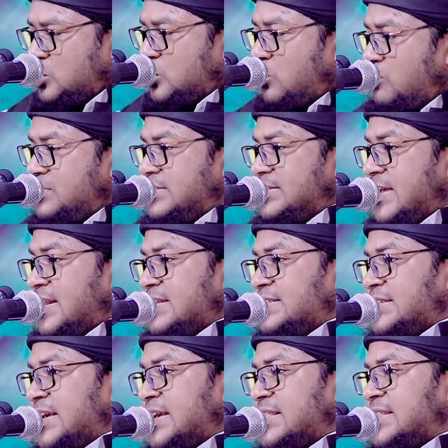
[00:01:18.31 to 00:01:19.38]
সূর্যের
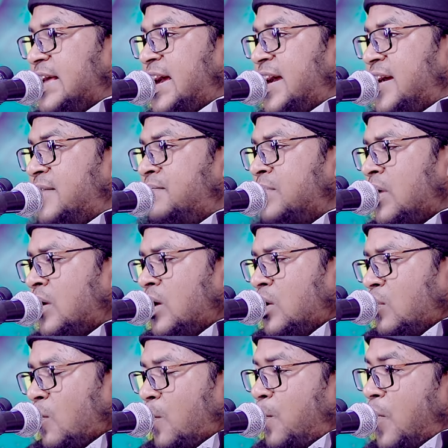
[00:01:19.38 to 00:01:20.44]
চাইতে
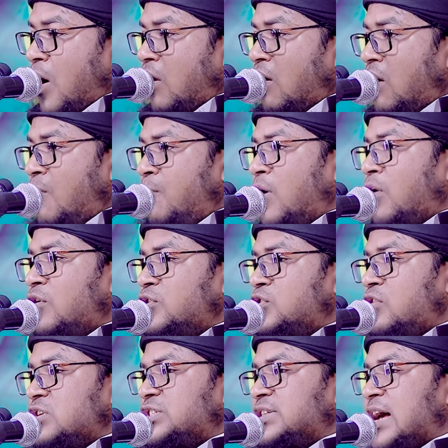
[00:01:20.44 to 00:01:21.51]
বড় বড়
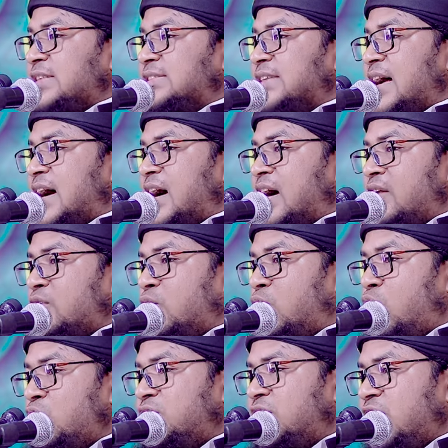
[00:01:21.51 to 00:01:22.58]
দশ হাজার
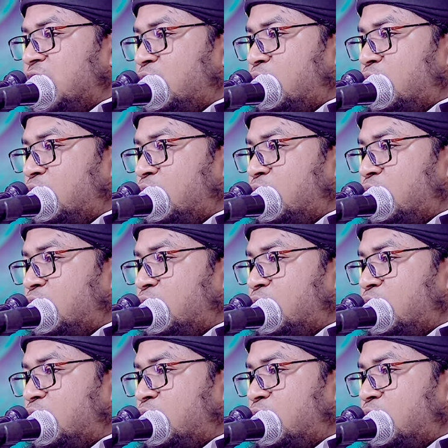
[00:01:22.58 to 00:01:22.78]
কোটি